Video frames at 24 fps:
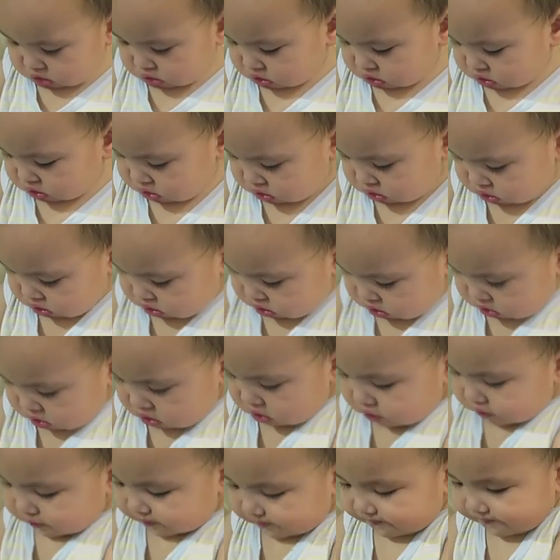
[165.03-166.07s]
So, kaya na
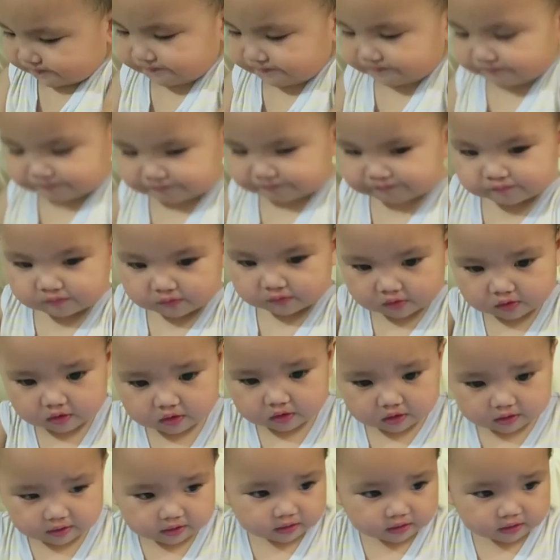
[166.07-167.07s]
dinala yung corn.